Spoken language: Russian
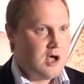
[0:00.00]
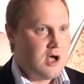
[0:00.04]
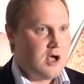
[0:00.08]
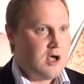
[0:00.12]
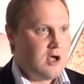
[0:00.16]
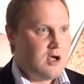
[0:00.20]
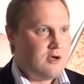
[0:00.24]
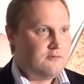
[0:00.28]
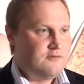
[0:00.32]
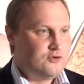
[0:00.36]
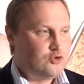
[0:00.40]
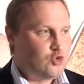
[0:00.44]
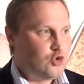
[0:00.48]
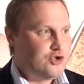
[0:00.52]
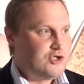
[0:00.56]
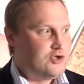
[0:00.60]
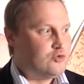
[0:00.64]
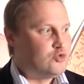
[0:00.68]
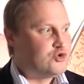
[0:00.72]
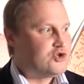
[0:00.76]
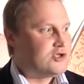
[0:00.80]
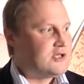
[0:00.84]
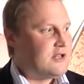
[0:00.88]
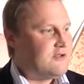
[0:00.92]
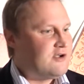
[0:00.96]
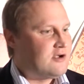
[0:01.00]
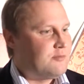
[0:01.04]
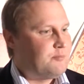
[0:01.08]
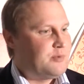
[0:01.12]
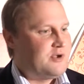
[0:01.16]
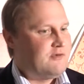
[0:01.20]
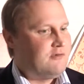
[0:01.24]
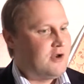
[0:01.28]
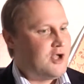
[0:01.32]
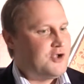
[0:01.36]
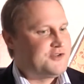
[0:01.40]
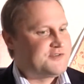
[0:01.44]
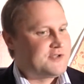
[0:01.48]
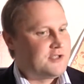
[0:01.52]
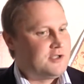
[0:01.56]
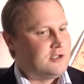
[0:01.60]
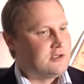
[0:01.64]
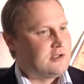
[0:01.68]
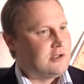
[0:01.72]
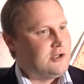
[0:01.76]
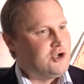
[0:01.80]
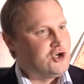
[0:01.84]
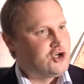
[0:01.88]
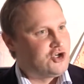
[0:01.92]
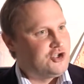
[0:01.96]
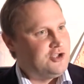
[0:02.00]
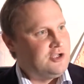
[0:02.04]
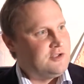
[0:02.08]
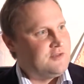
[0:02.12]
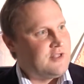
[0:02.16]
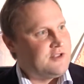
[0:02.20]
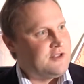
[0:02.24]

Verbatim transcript: а в итоге у человека появляются какие-то лишние